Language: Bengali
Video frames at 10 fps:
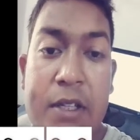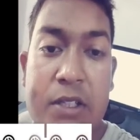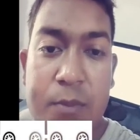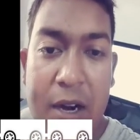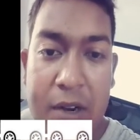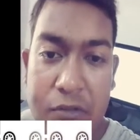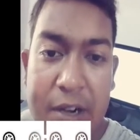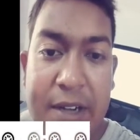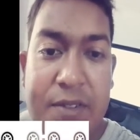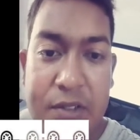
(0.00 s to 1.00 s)

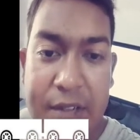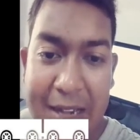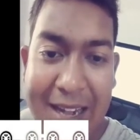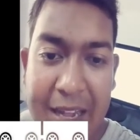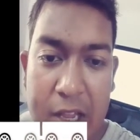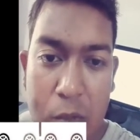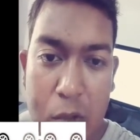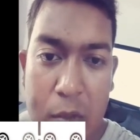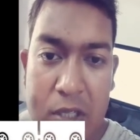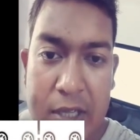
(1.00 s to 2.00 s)
স্মার্টফোনের স্ক্রিনে নিয়ে যাব
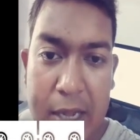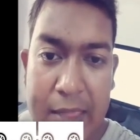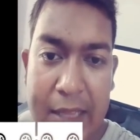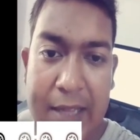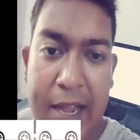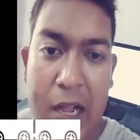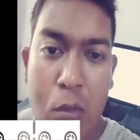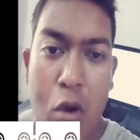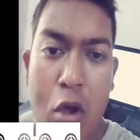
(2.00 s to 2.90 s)
এবং সেখান থেকে দেখাবো